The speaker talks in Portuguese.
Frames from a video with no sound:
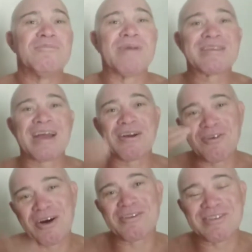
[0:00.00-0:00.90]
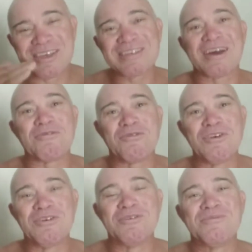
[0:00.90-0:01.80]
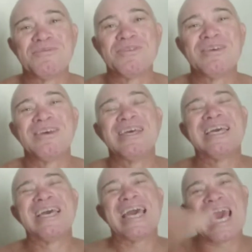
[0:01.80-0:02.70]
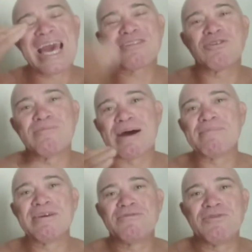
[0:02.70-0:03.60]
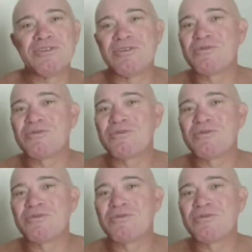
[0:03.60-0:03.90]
Mas agora o desafio é tomar banho frio.